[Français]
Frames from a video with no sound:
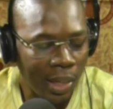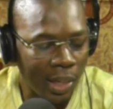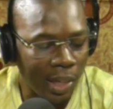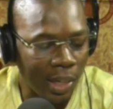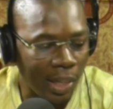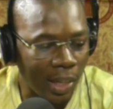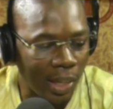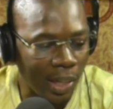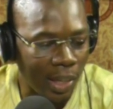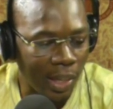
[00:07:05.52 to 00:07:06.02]

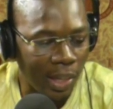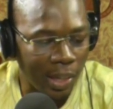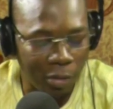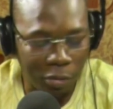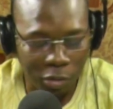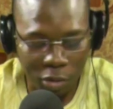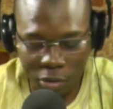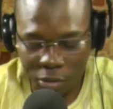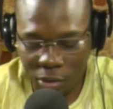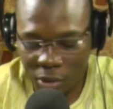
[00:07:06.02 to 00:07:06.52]
des,
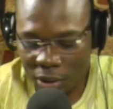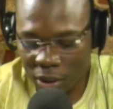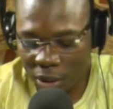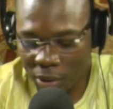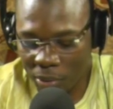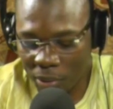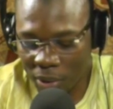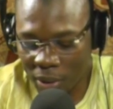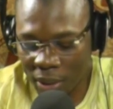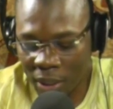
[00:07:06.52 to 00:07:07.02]
forces de
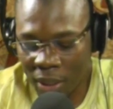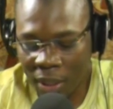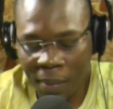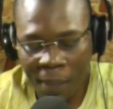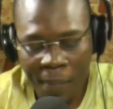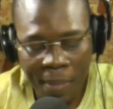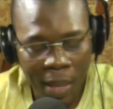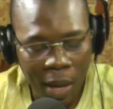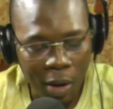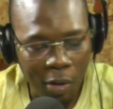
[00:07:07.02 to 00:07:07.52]
sécurité.
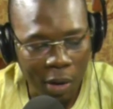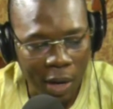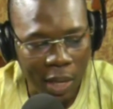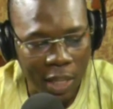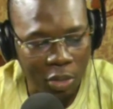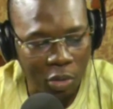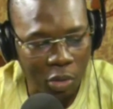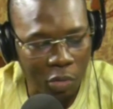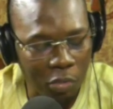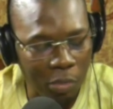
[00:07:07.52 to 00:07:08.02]
Alors,
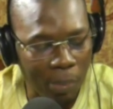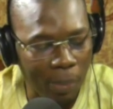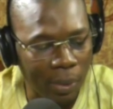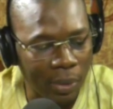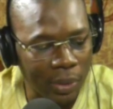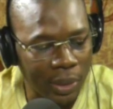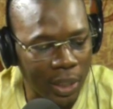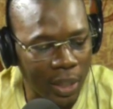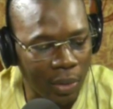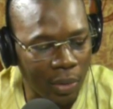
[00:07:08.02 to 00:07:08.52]
est-ce que vous
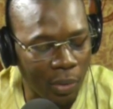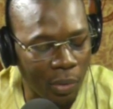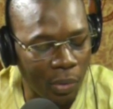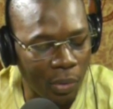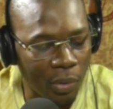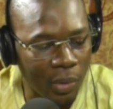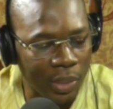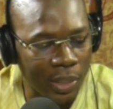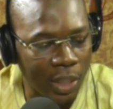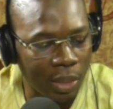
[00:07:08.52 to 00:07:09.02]
pensez
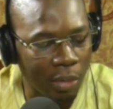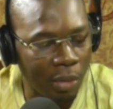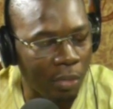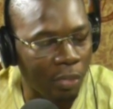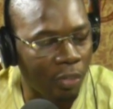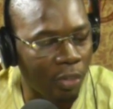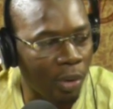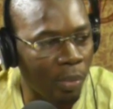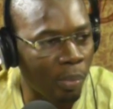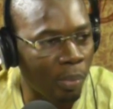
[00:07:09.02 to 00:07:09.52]
que cette
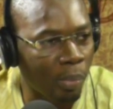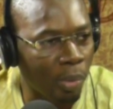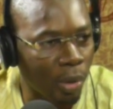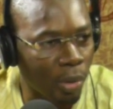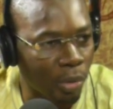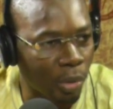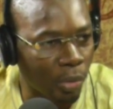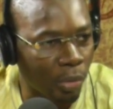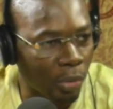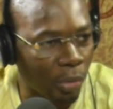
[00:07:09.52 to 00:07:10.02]
réforme
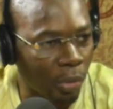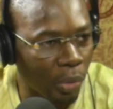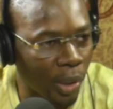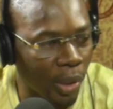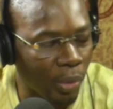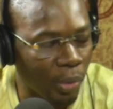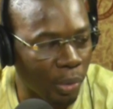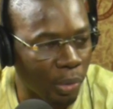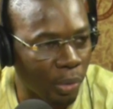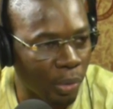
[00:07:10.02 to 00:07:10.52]
porte
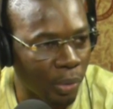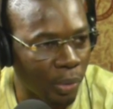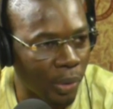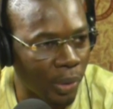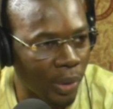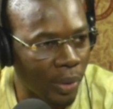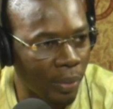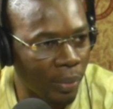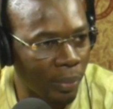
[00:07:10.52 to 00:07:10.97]
fruit aujourd'hui